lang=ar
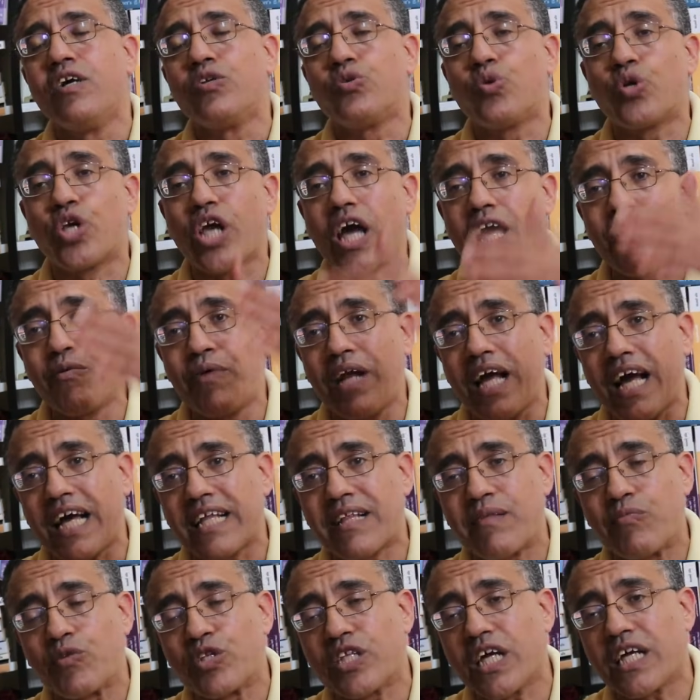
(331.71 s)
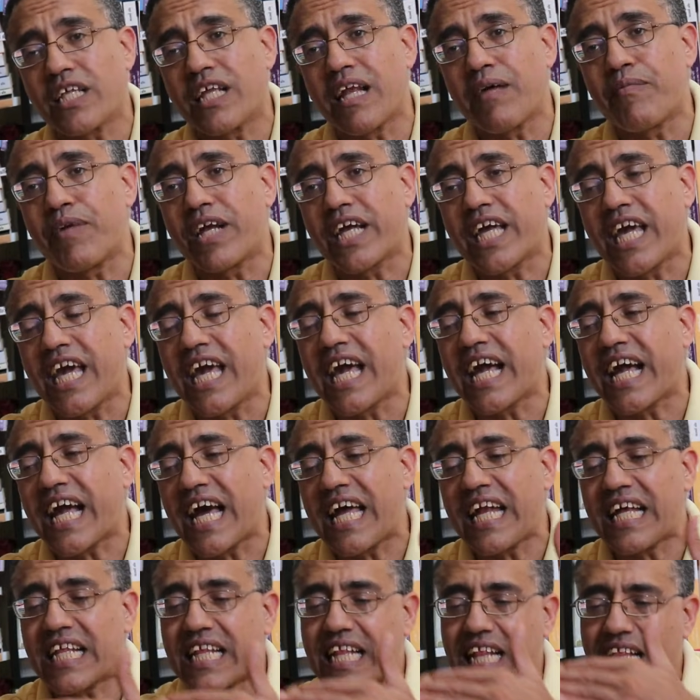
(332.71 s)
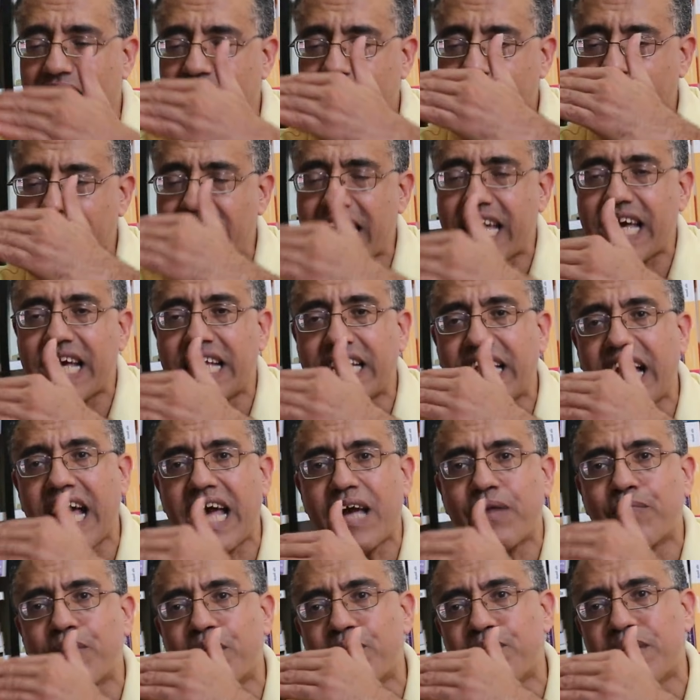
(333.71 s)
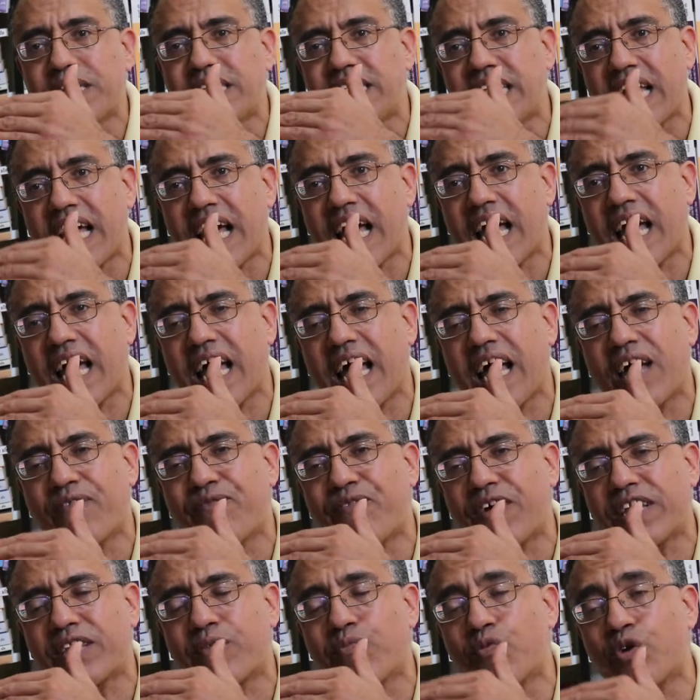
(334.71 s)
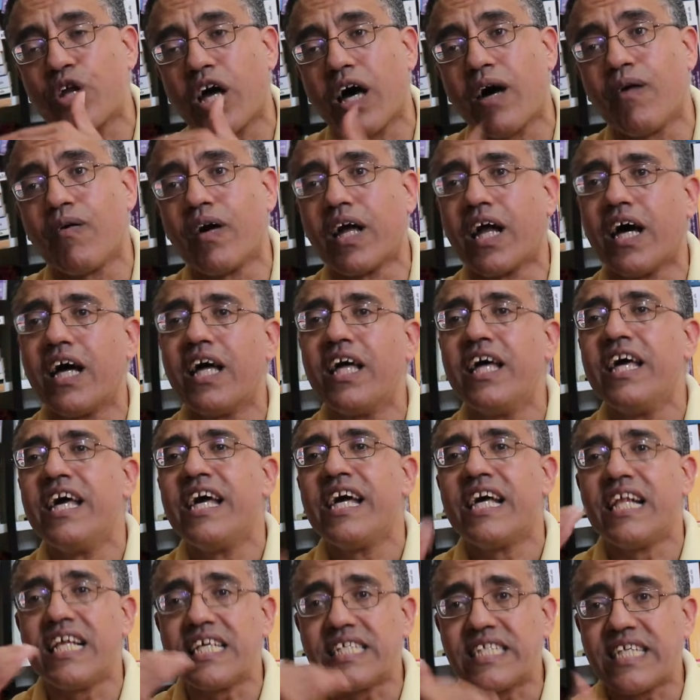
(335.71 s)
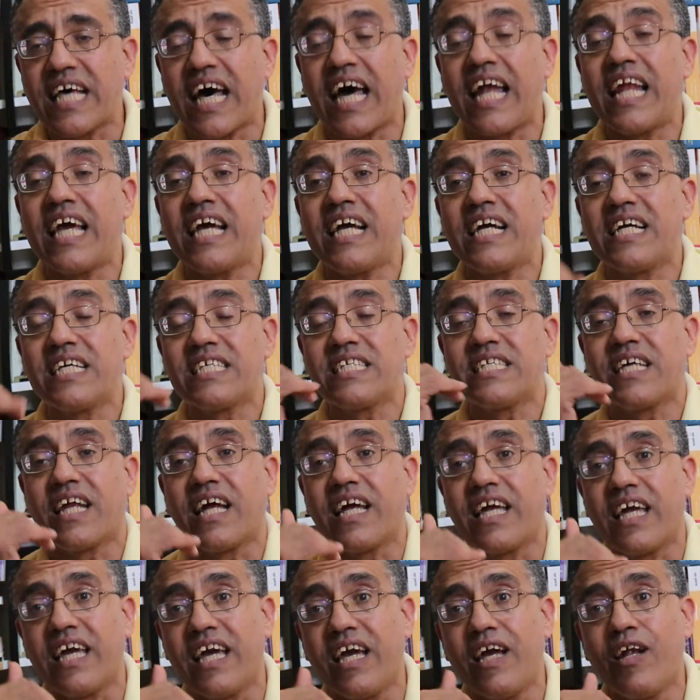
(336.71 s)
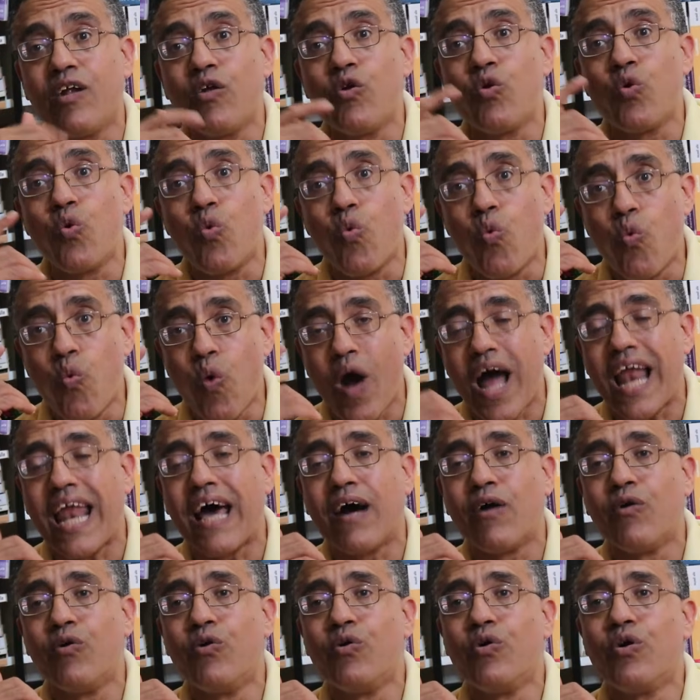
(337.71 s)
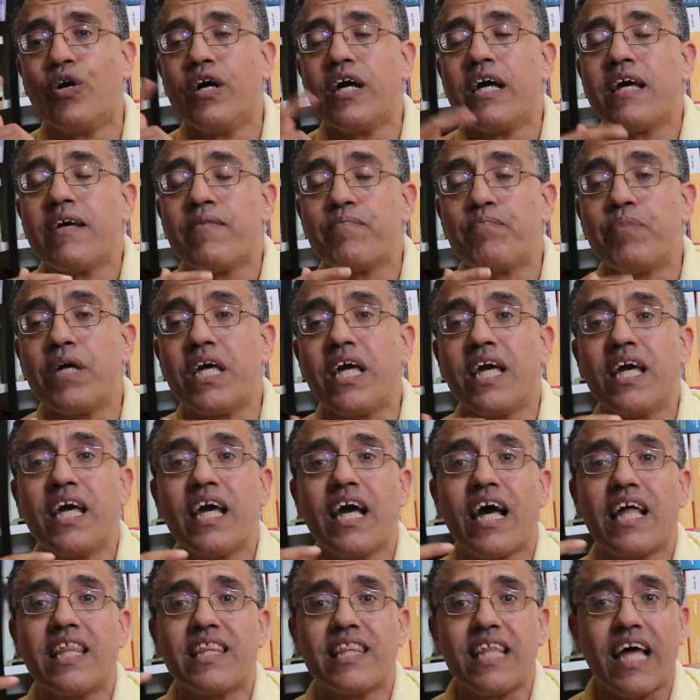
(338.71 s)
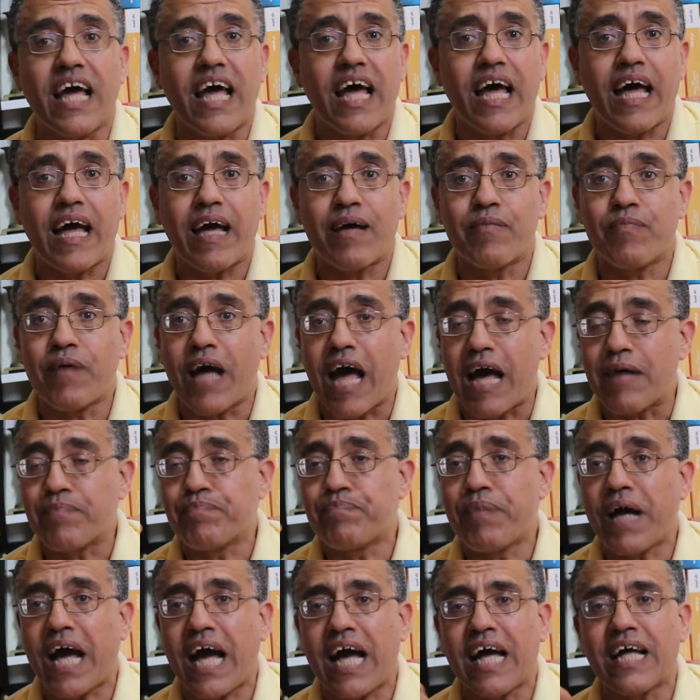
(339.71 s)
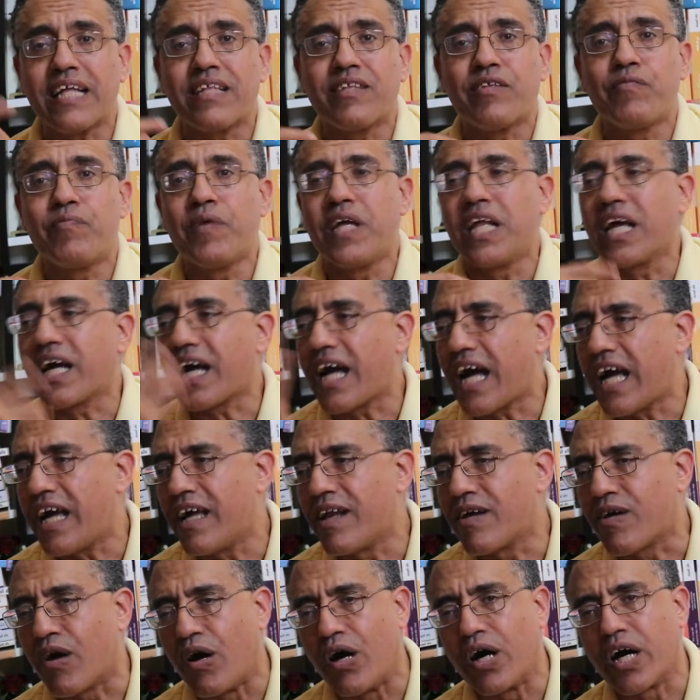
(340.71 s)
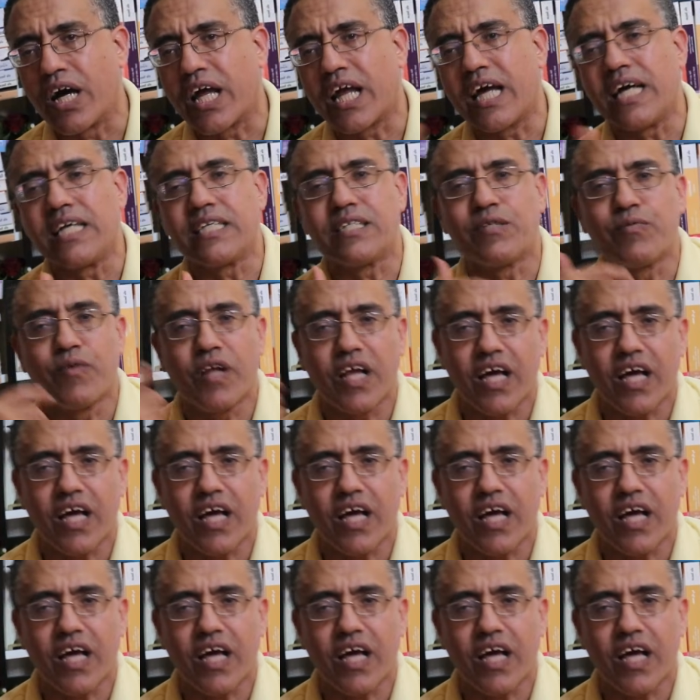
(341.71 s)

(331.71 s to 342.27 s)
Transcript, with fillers: تجاه الولايات المتحدة الأمريكية كانت لديه دائما مسافة مناورة لصالح إسرائيل ولو بالذهاب أبعد بلقاء الكونغرس